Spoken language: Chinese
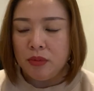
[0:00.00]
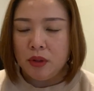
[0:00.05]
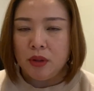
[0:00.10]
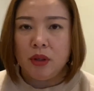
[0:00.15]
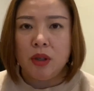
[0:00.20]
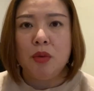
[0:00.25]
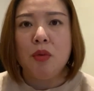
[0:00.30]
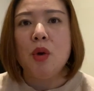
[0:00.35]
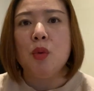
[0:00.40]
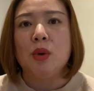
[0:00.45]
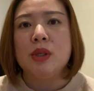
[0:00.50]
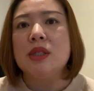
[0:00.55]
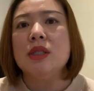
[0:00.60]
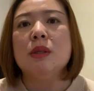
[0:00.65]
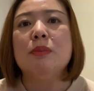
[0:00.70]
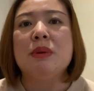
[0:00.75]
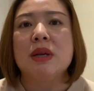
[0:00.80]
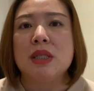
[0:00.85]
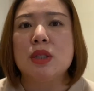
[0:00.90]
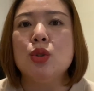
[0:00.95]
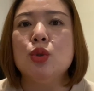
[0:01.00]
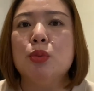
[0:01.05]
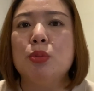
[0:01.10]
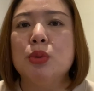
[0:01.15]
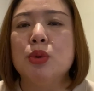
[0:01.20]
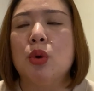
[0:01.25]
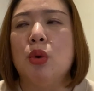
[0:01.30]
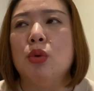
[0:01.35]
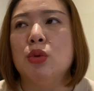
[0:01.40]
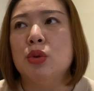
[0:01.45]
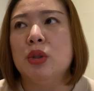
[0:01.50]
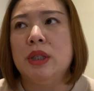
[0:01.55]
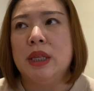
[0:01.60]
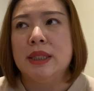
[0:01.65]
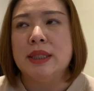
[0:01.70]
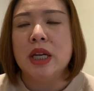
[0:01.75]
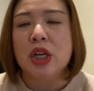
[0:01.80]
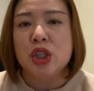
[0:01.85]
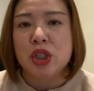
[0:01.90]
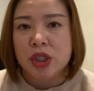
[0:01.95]
因为我自己本身就不懂，也
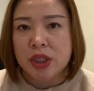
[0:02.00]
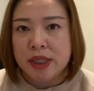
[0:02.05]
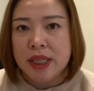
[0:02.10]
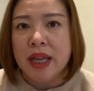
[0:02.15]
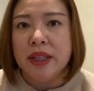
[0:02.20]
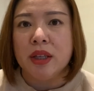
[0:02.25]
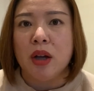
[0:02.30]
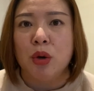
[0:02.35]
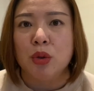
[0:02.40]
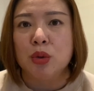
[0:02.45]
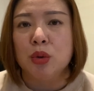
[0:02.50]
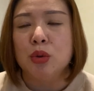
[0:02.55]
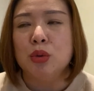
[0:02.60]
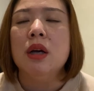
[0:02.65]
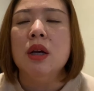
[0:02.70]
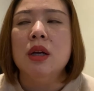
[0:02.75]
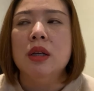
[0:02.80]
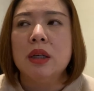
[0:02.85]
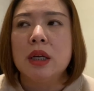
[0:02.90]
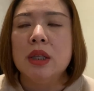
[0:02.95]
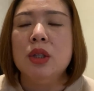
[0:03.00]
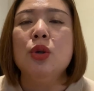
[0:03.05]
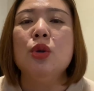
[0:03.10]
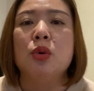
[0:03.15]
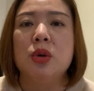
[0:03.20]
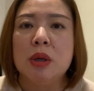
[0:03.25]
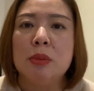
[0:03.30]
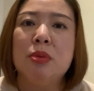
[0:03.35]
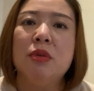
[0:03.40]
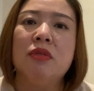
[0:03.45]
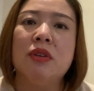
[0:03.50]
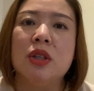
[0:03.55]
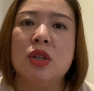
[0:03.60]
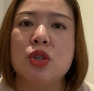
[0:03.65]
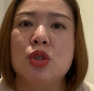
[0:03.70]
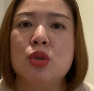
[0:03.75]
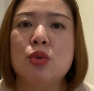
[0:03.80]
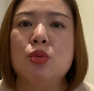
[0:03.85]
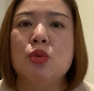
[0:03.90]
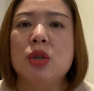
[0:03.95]
在实验当中，肯定有一部分的
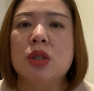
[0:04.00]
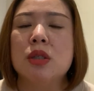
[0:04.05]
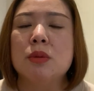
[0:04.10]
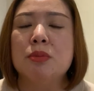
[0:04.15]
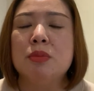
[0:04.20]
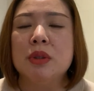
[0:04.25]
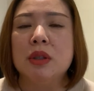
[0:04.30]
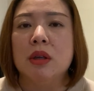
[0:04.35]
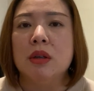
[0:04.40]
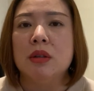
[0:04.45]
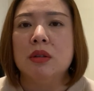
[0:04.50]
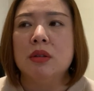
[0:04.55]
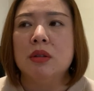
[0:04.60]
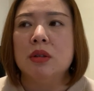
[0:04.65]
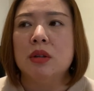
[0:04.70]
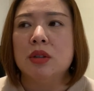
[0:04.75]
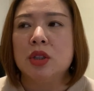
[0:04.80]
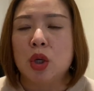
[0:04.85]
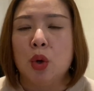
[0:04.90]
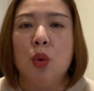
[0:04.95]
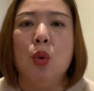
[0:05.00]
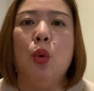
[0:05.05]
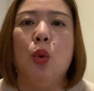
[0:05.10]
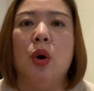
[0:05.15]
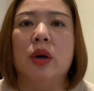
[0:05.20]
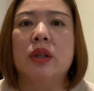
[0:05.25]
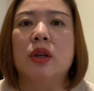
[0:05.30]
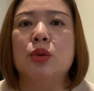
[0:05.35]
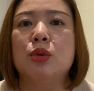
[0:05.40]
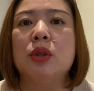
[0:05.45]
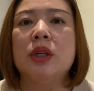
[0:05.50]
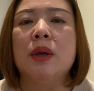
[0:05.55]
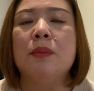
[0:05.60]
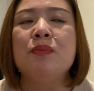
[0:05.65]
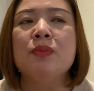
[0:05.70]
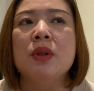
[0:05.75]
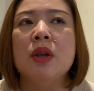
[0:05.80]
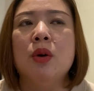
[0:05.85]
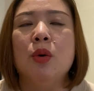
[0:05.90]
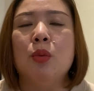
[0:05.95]
植物是不能成活的，所
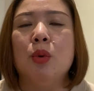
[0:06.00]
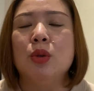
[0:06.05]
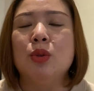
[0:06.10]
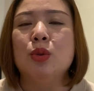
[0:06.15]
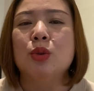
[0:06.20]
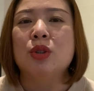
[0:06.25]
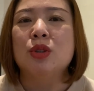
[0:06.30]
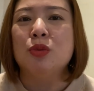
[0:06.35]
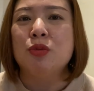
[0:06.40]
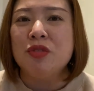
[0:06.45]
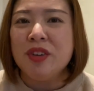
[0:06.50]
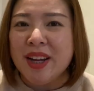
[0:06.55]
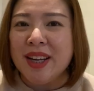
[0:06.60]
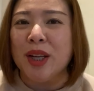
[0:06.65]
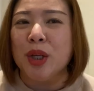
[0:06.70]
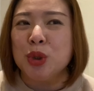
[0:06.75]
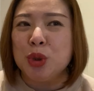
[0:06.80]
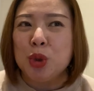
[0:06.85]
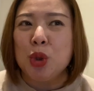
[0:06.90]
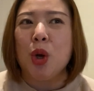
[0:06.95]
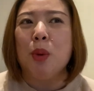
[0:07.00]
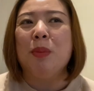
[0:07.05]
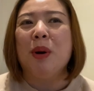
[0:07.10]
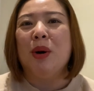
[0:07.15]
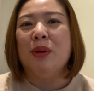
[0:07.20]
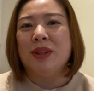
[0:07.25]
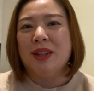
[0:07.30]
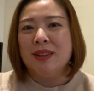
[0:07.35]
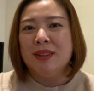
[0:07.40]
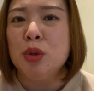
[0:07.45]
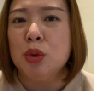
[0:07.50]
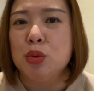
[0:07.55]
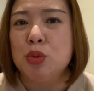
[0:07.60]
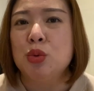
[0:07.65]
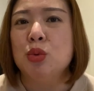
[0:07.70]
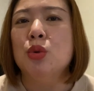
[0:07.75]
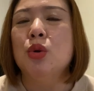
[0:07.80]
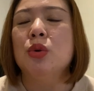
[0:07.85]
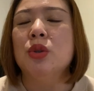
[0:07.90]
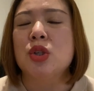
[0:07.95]
以我就是为了确保能有
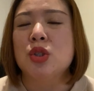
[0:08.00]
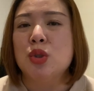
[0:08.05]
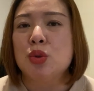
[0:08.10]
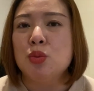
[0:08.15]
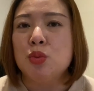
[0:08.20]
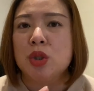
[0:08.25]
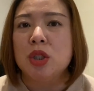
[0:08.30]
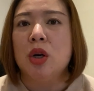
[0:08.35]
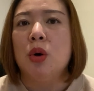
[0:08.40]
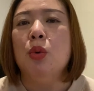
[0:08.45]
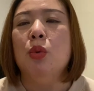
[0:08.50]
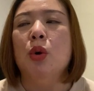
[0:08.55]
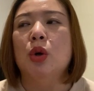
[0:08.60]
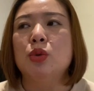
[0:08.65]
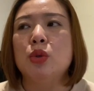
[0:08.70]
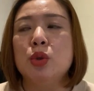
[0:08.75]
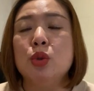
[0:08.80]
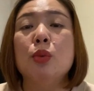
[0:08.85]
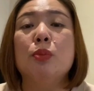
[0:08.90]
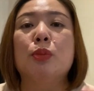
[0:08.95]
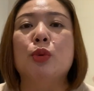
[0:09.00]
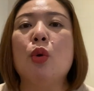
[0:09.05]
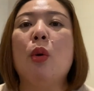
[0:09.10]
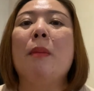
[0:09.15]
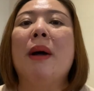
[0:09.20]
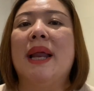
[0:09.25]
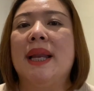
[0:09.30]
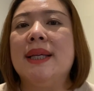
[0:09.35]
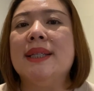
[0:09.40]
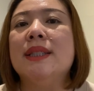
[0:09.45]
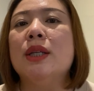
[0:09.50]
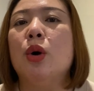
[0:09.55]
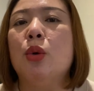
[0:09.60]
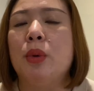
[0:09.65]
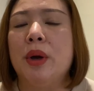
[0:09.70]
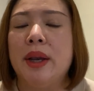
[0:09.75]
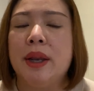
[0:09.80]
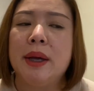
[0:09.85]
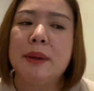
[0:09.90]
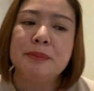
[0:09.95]
足够的植物成活，所以就多买了一些
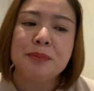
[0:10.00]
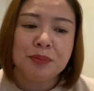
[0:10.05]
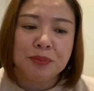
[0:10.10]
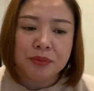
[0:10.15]
回来。